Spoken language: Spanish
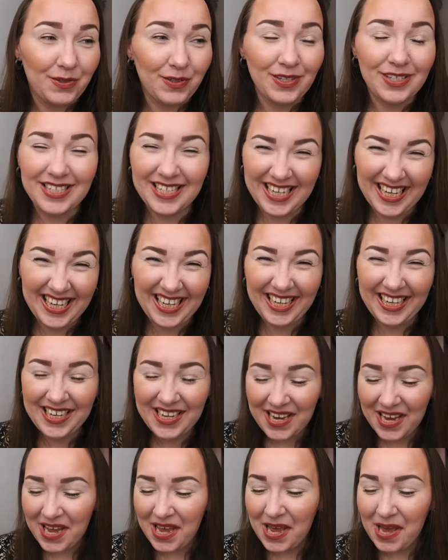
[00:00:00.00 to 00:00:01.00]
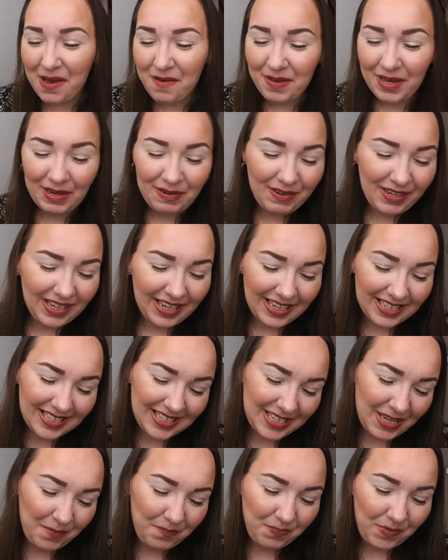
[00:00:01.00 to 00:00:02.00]
no sé pero bueno
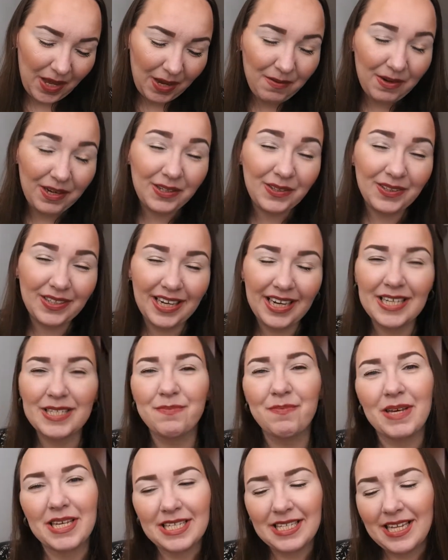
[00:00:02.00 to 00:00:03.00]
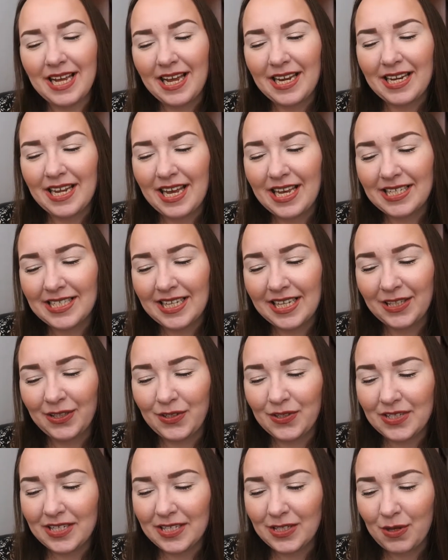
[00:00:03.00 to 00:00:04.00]
este hablando de las pestañas
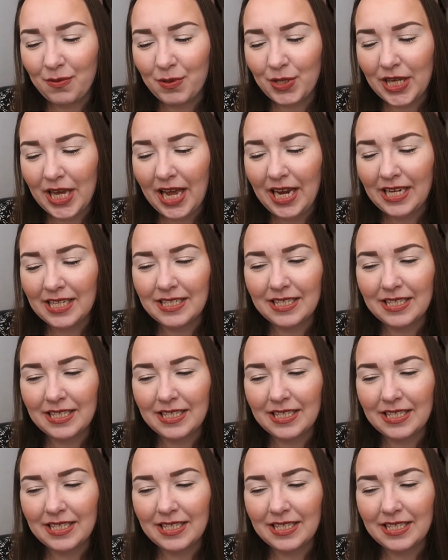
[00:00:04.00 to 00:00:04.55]
entonces como ya les